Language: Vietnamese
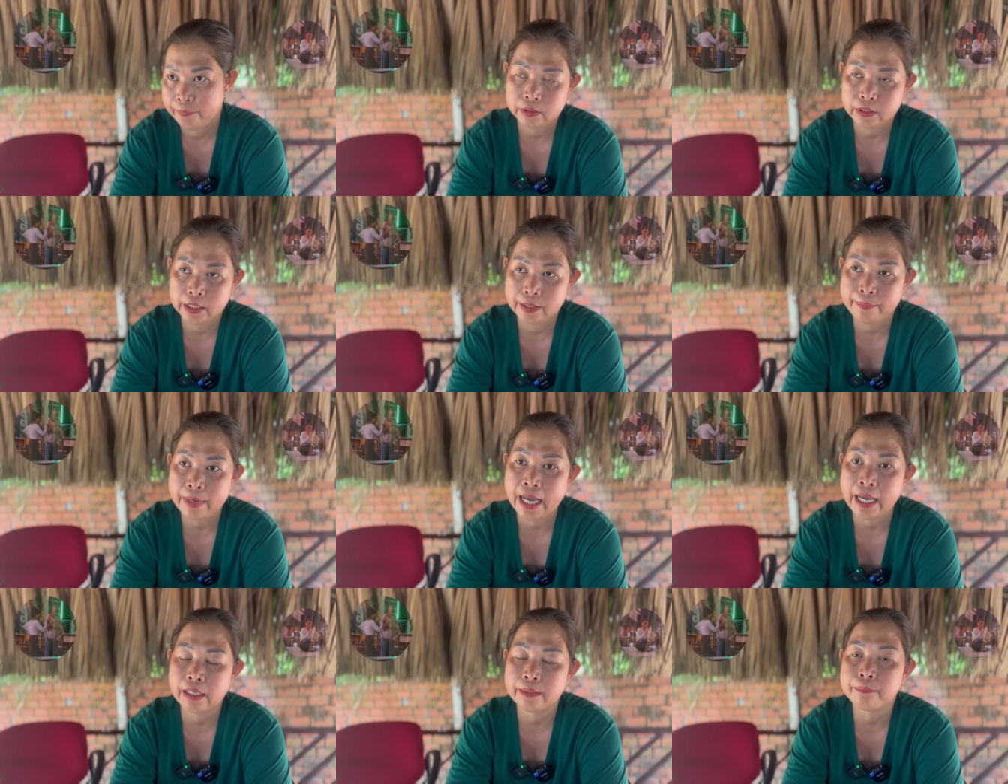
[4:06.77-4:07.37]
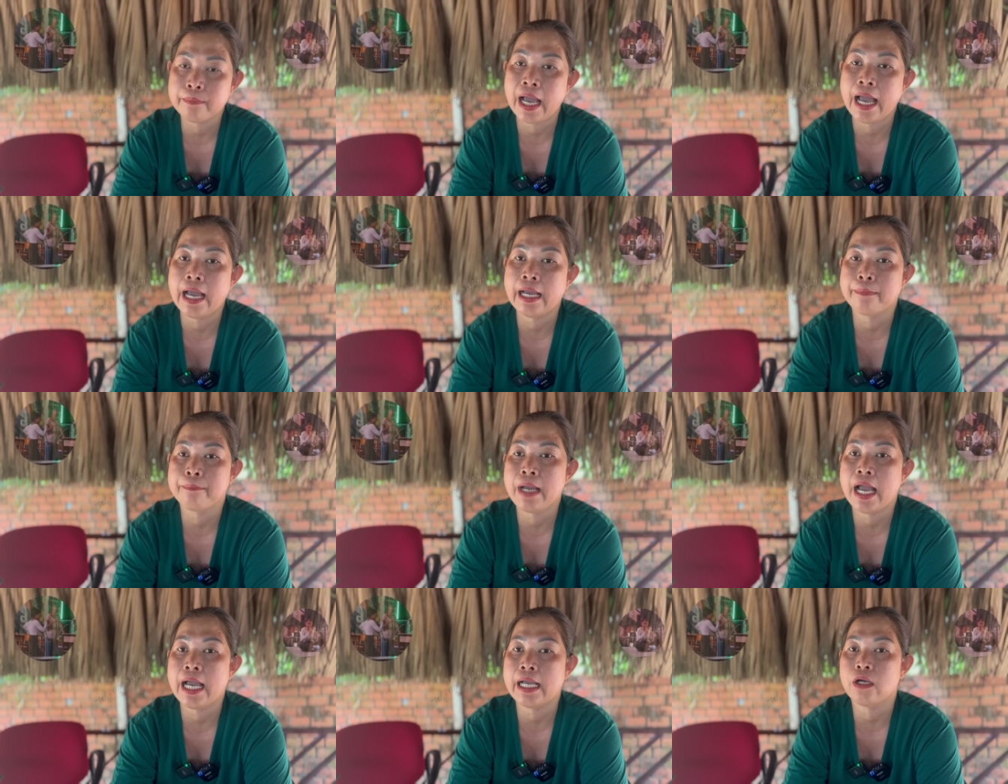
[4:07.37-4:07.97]
thì ba ba
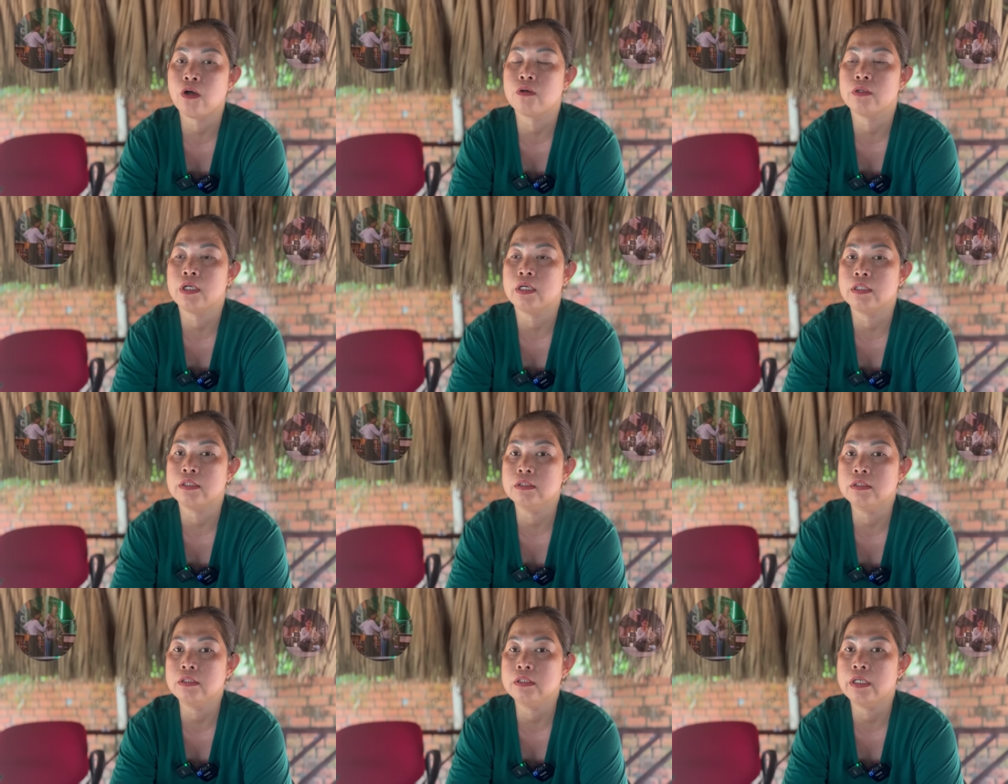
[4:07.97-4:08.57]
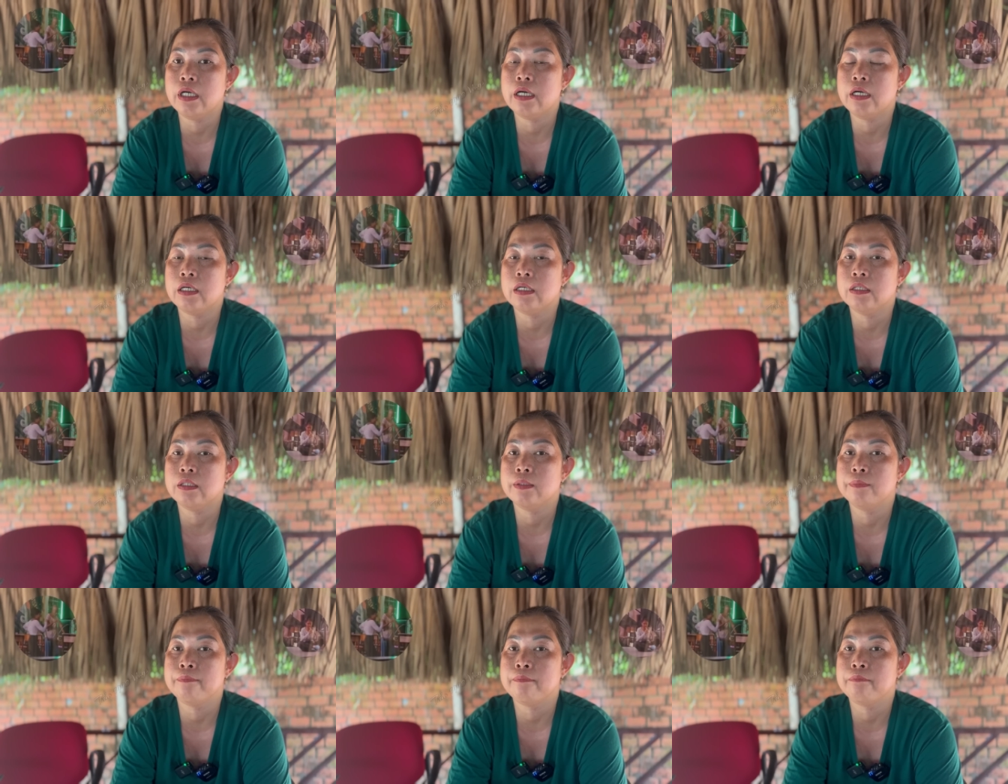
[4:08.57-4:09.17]
ba con nữ
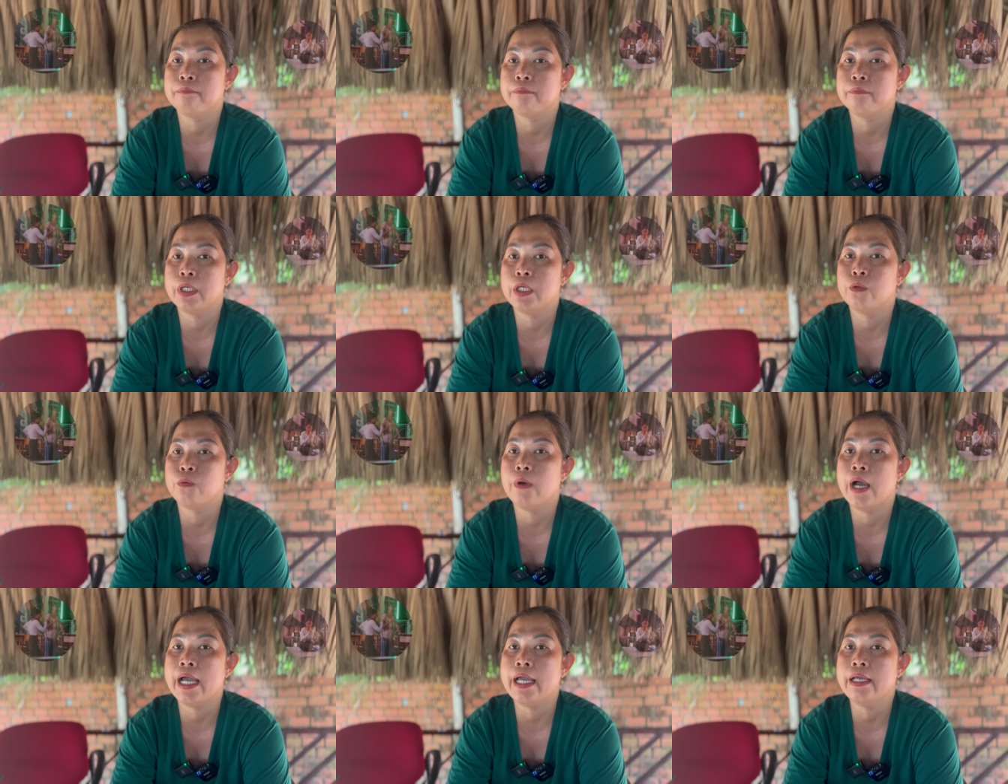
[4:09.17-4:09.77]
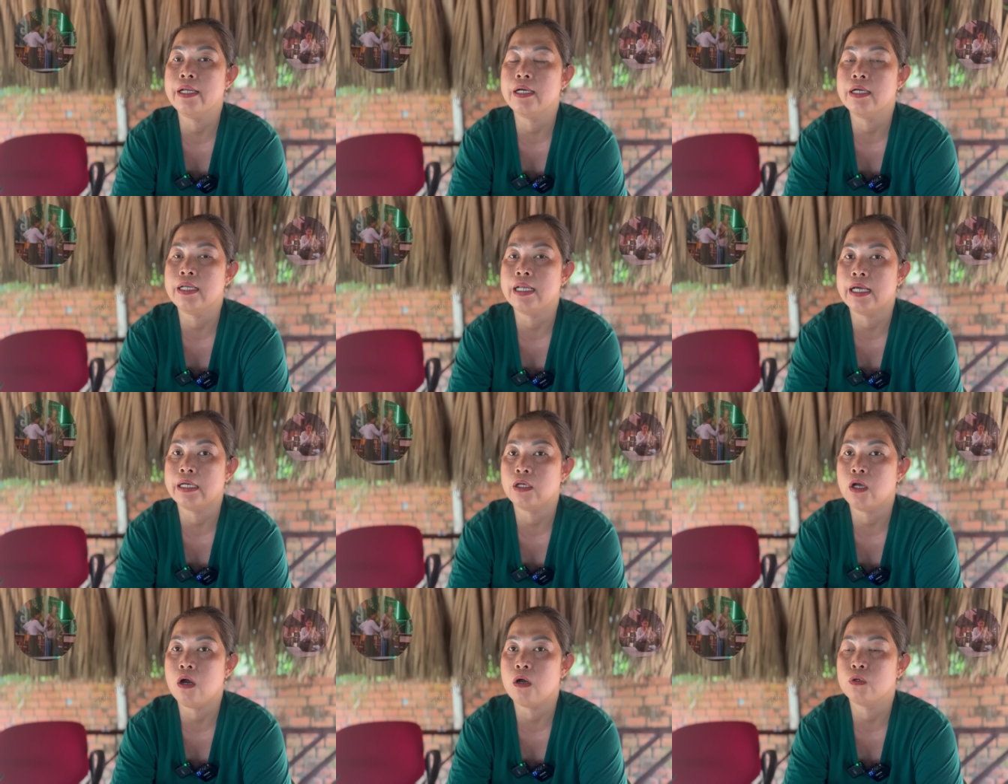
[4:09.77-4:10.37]
uh, yêu quái đó
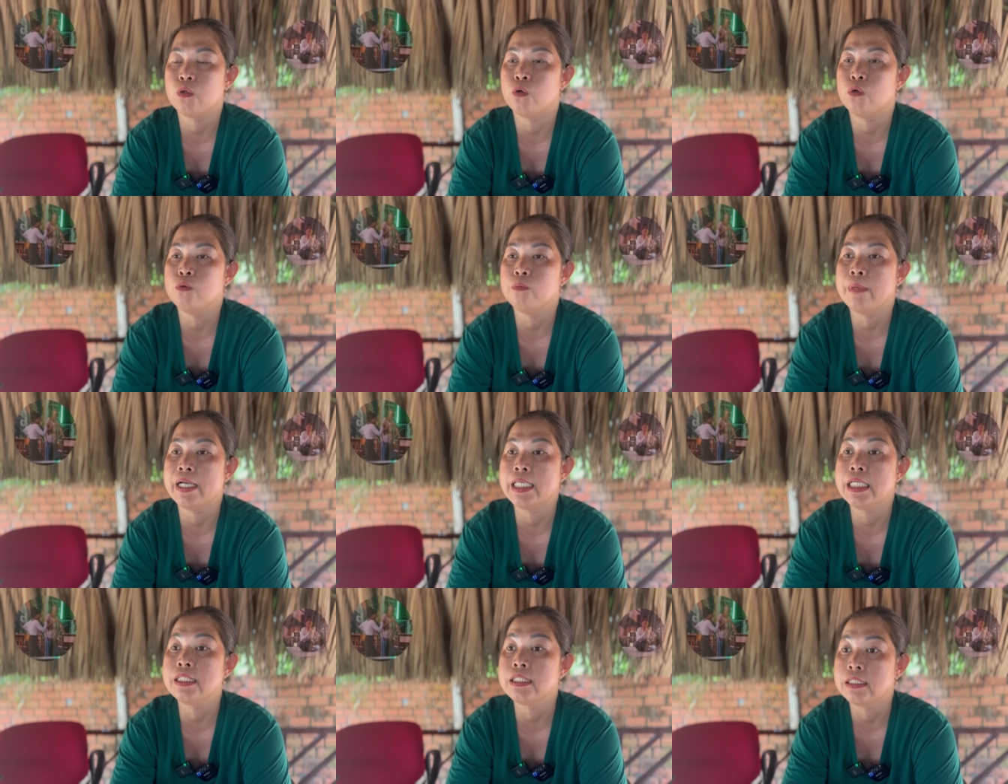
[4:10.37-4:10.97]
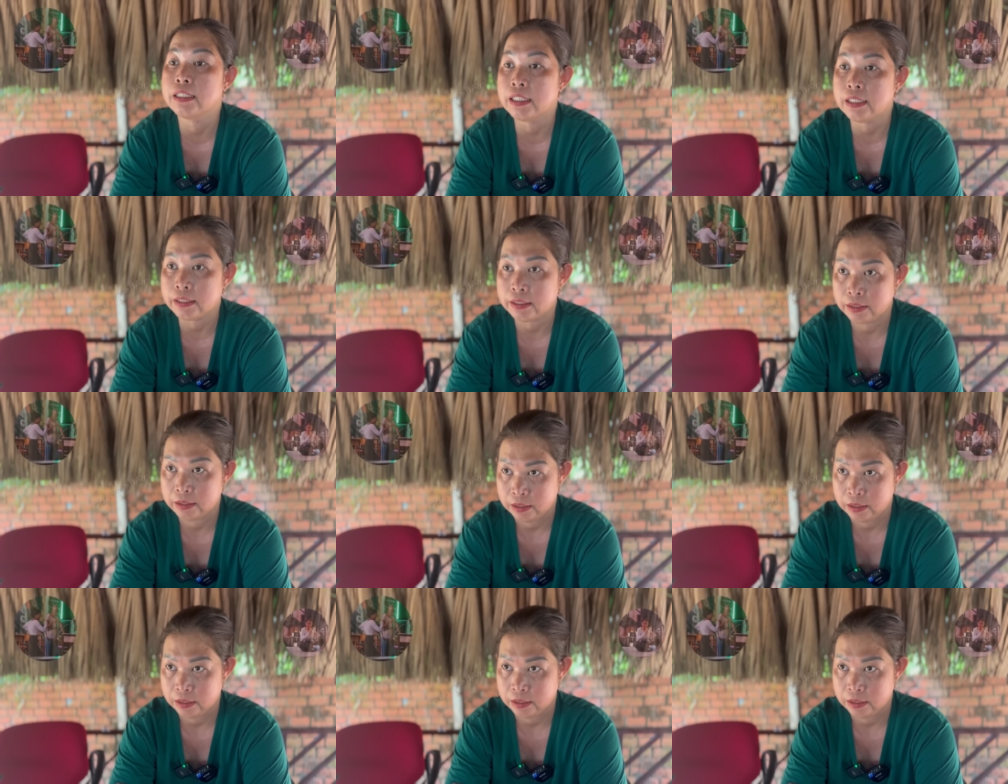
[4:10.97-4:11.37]
là con của ma dương đó